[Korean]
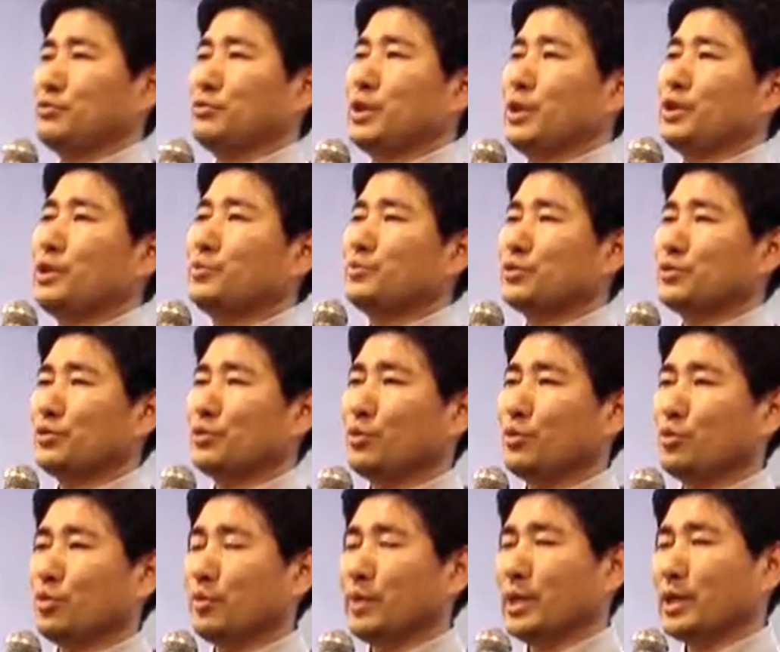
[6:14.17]
우리의
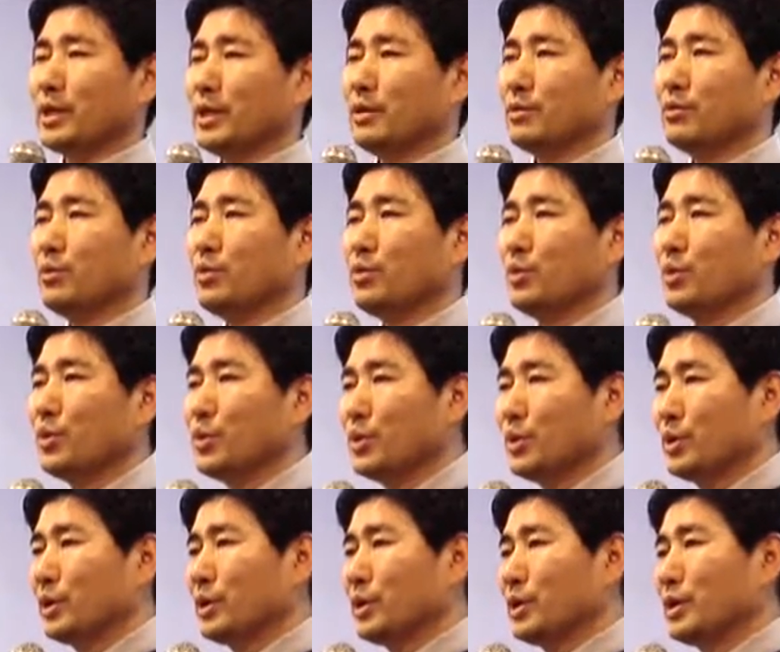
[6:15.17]
입술로 고백하고
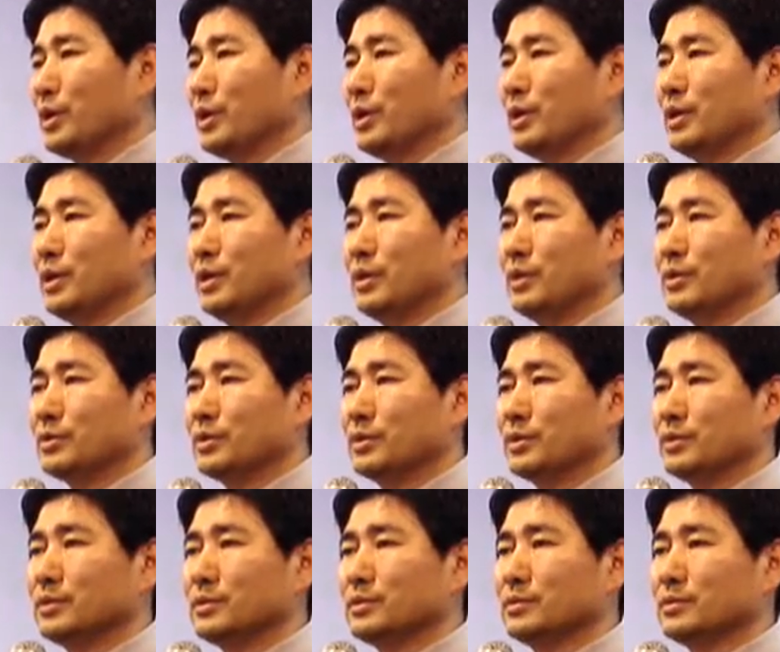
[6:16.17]

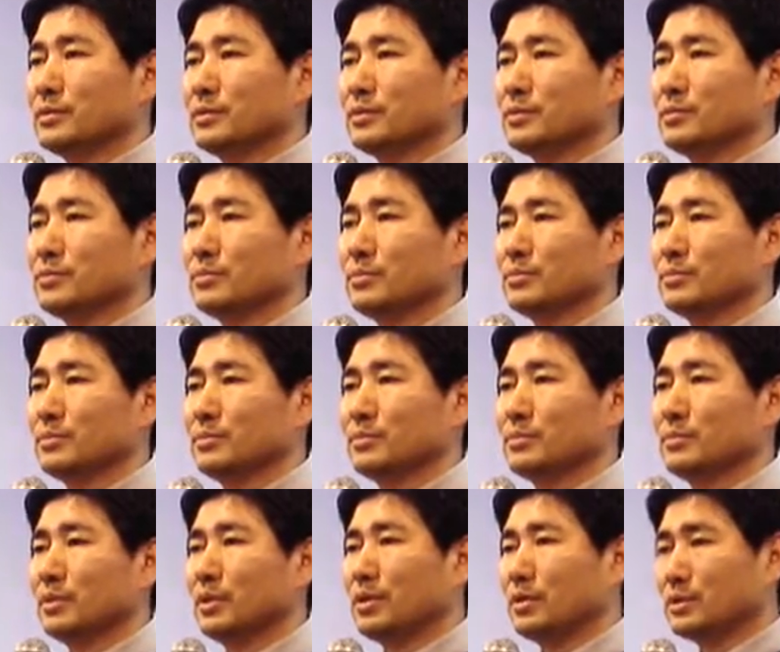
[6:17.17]
어떤
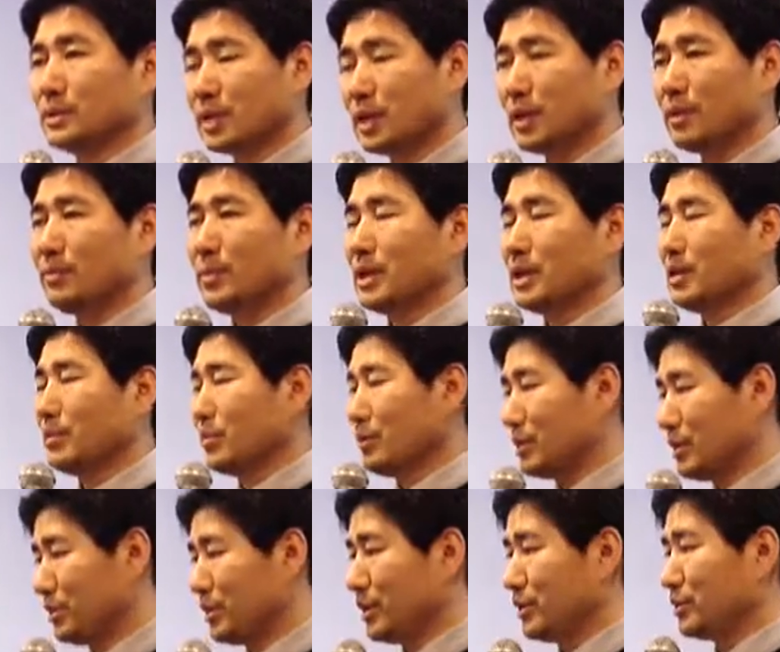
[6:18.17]
뭐 사람마다 뭐
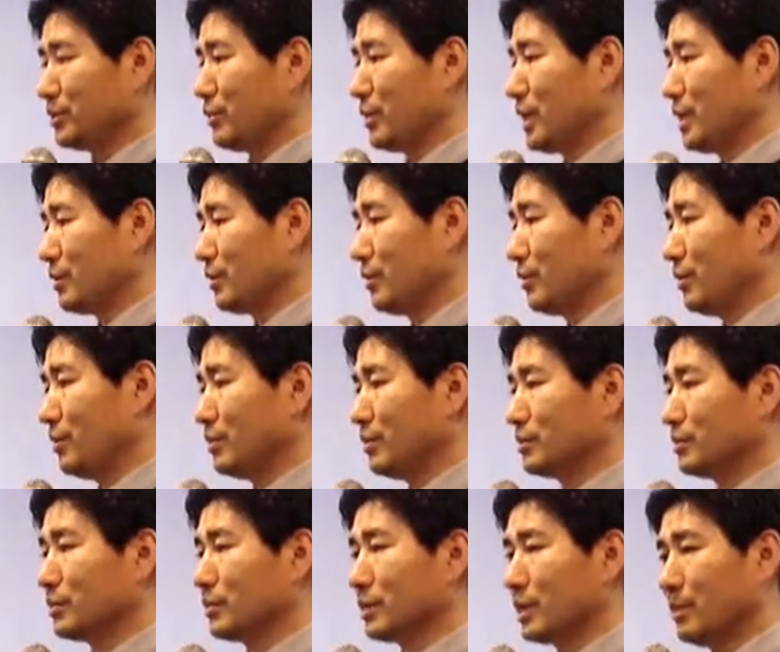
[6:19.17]
11조 하고
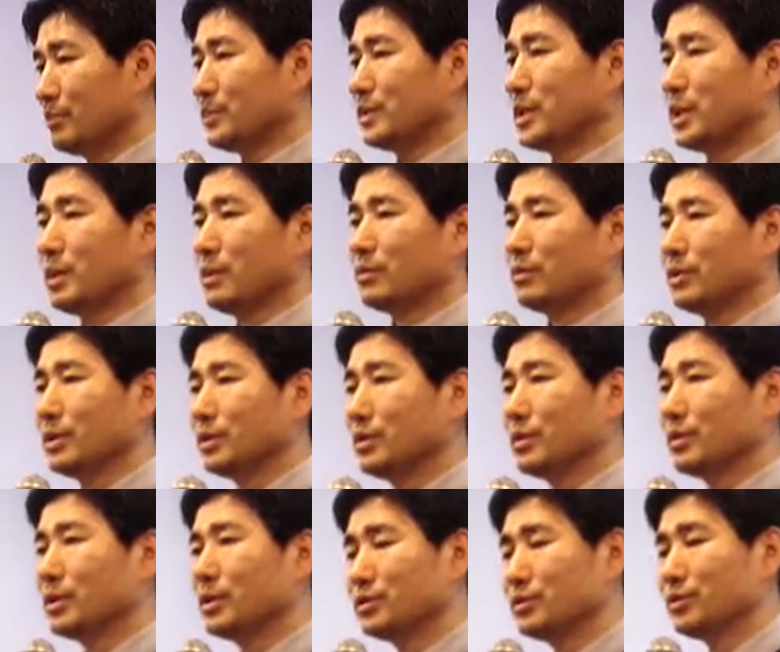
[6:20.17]
또 감사하고 이런
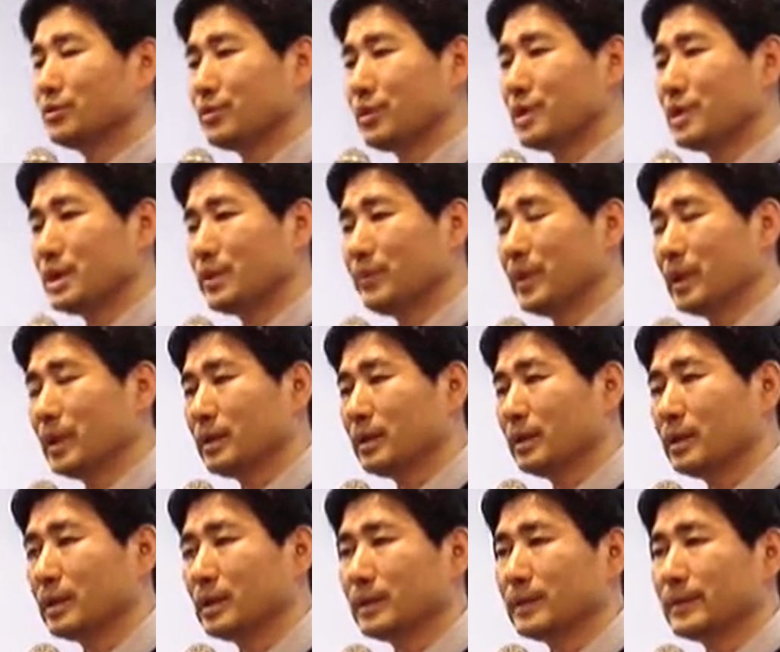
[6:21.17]
거 있을 수 있지만